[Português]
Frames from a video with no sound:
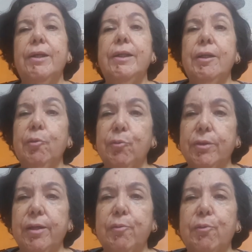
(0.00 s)
que
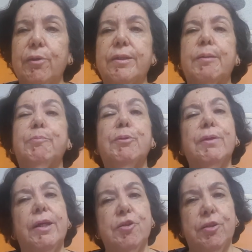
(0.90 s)
luta contra
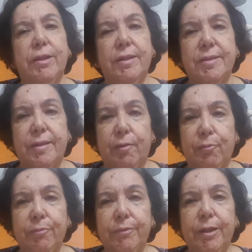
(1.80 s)
procrastinação,